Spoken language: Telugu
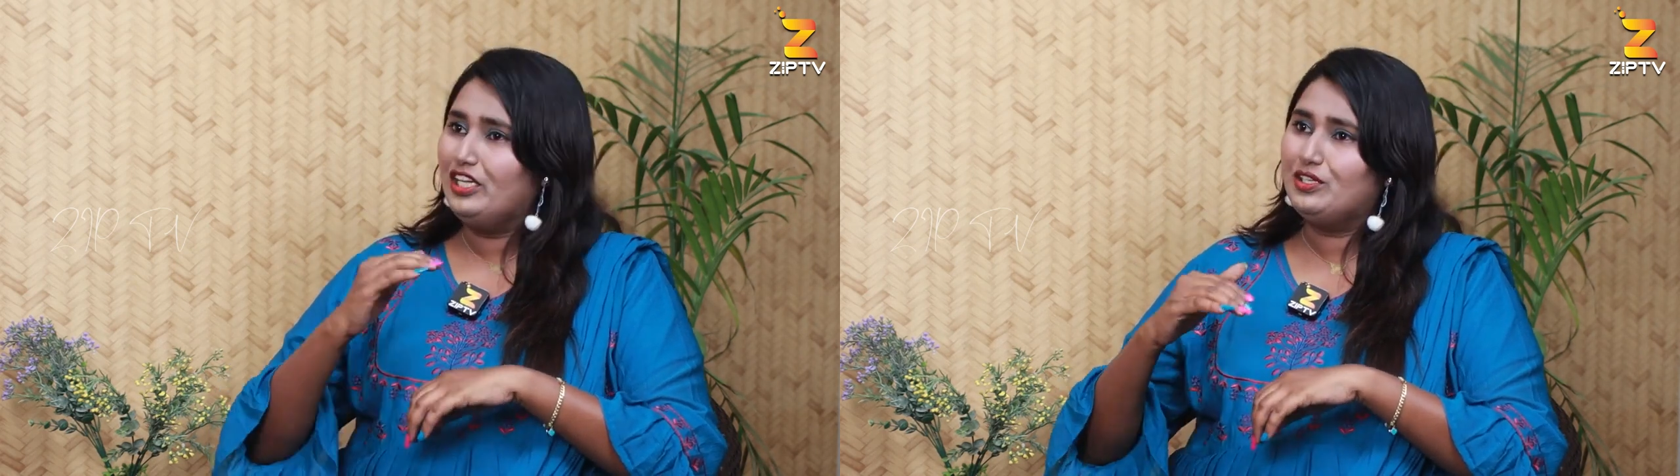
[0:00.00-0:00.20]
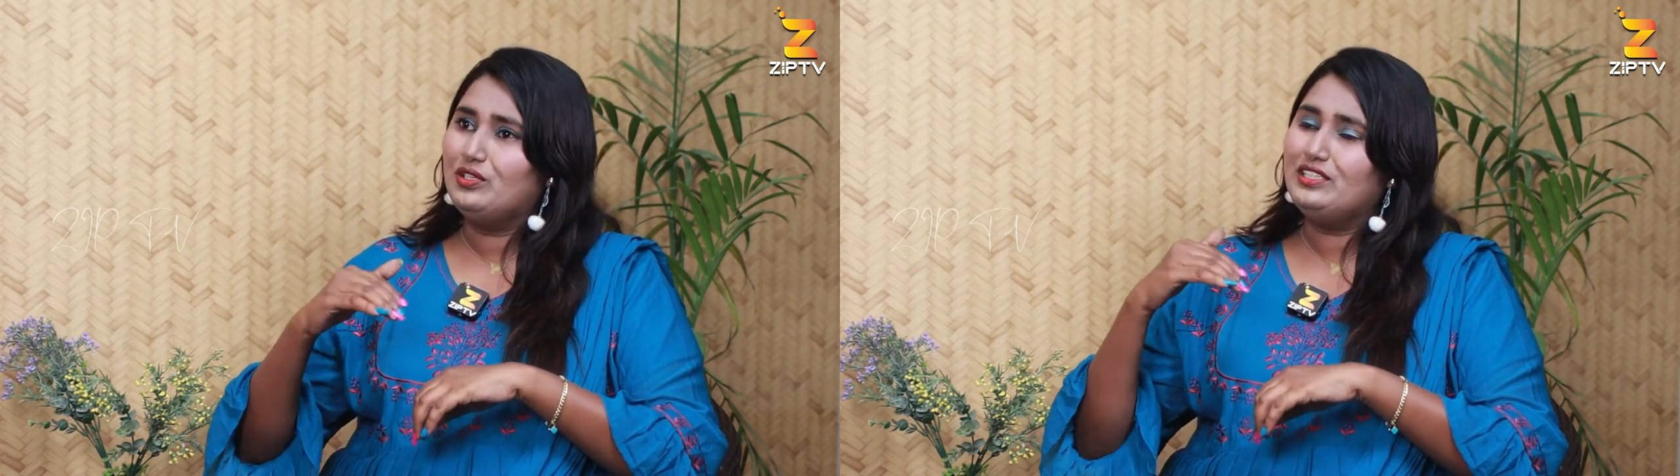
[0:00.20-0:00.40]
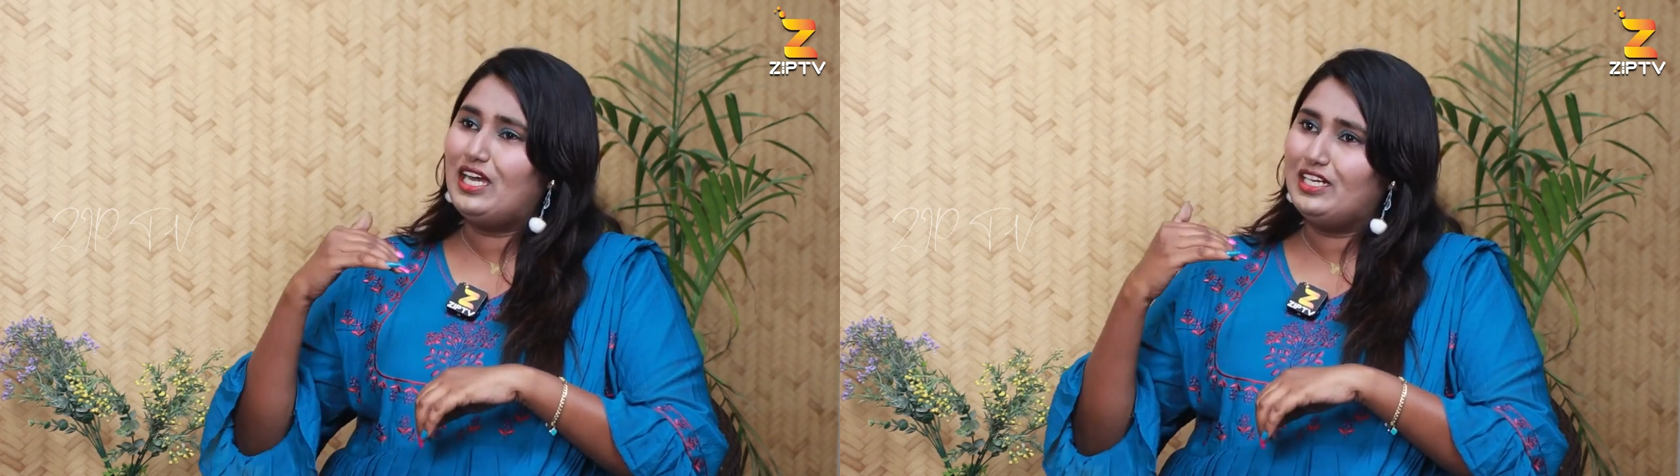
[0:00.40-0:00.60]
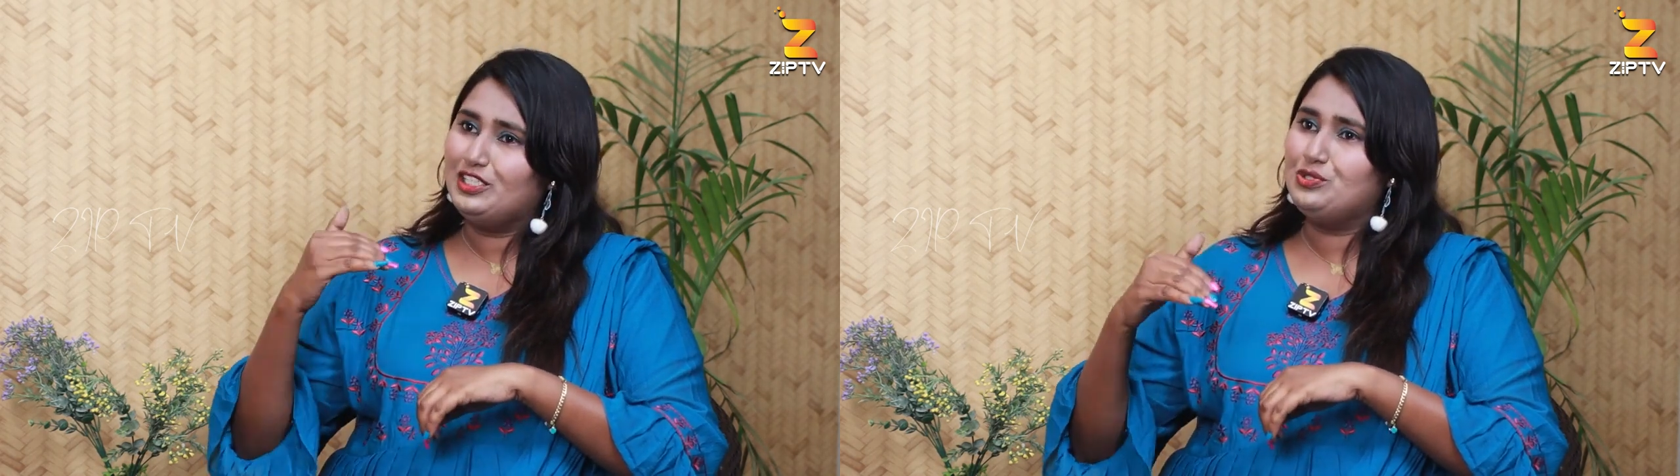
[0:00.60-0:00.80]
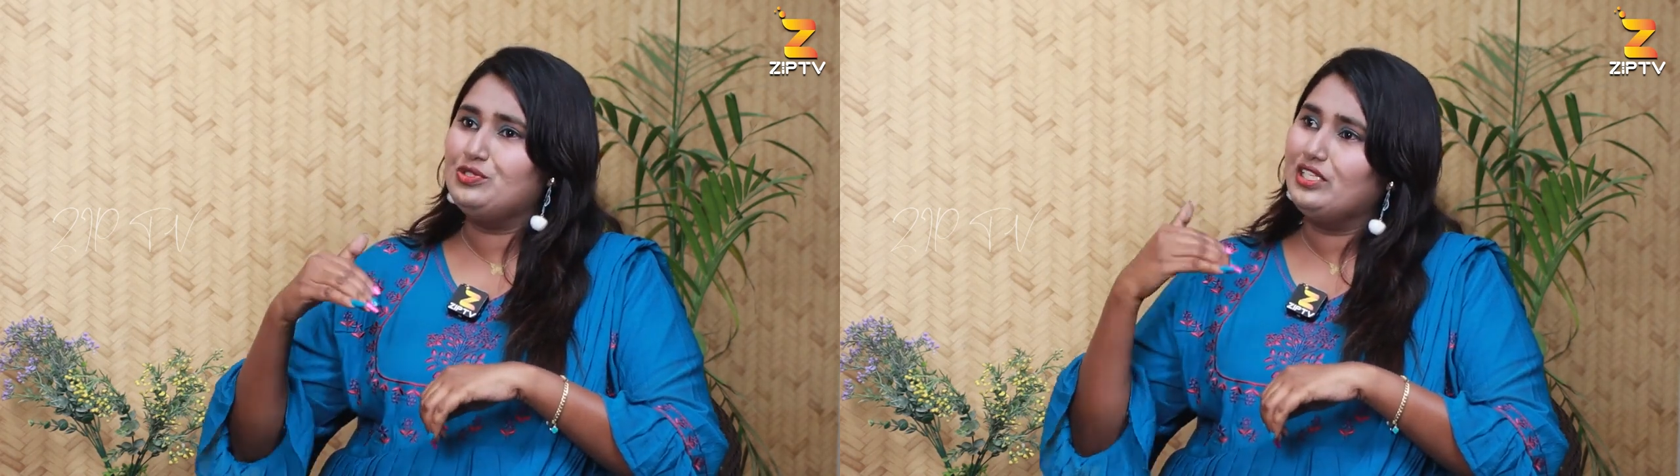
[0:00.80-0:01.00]
ఇంకోటి
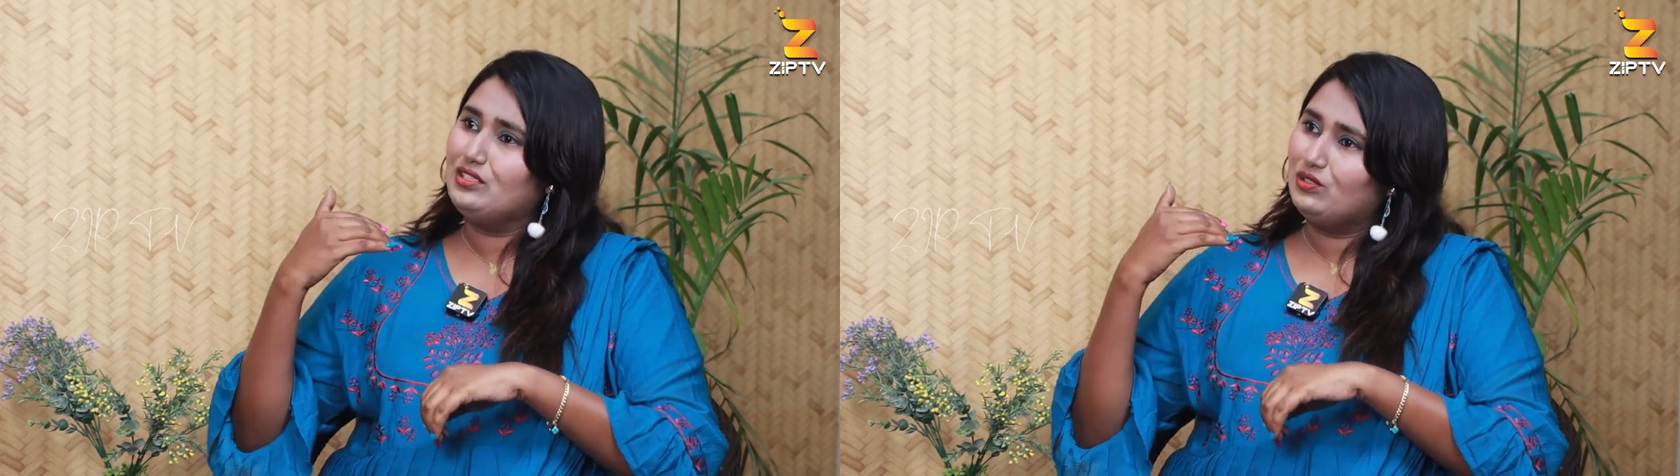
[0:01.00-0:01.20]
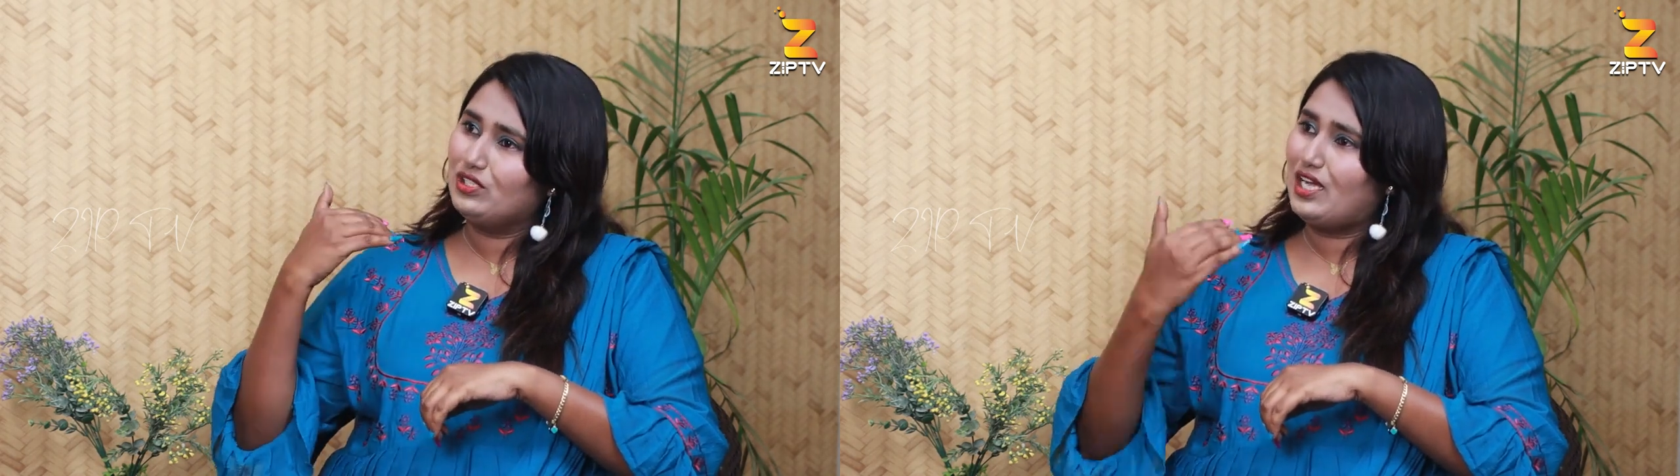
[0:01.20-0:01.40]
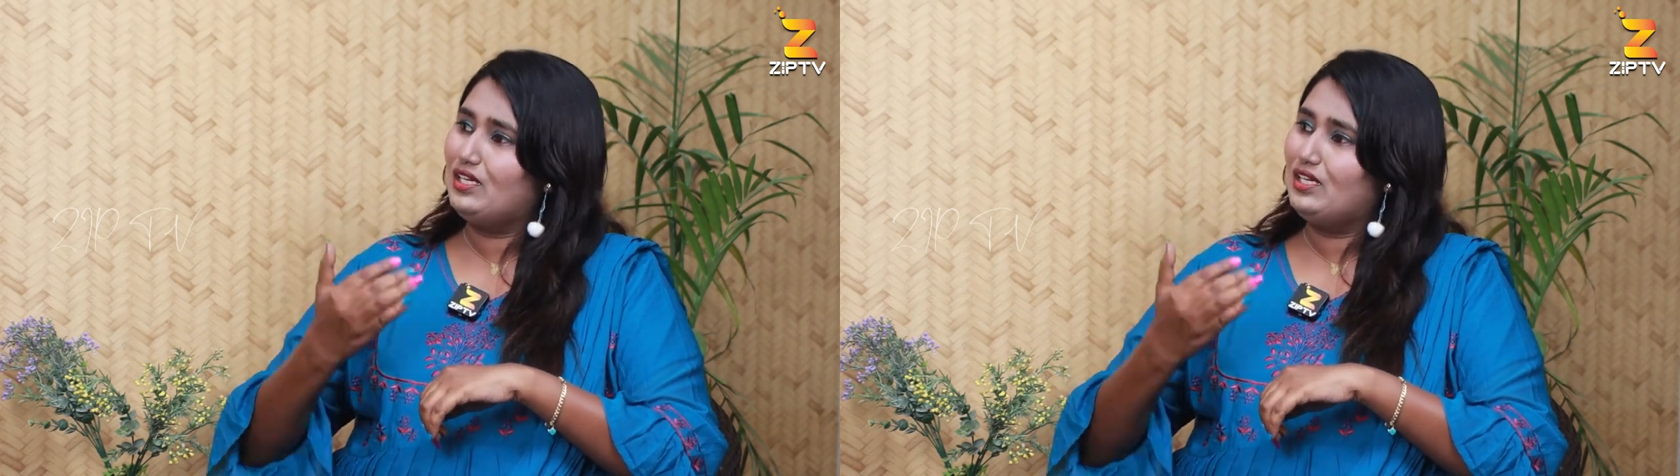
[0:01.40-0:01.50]
దాన్ని చూసి ఇంకొక